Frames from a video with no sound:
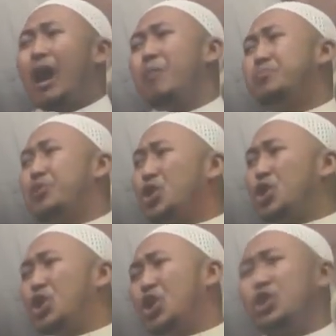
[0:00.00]

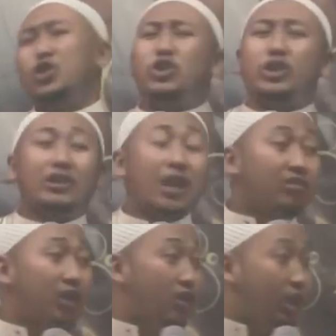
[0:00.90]
abid keng
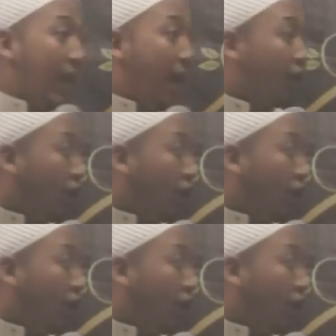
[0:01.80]
Sayyidina Ali